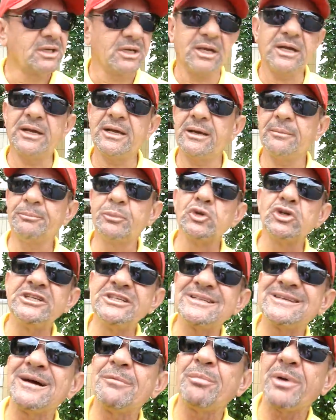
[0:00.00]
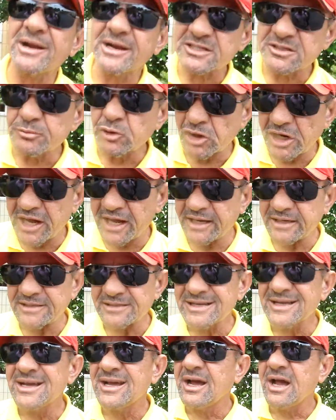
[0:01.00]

é a política para as mulheres.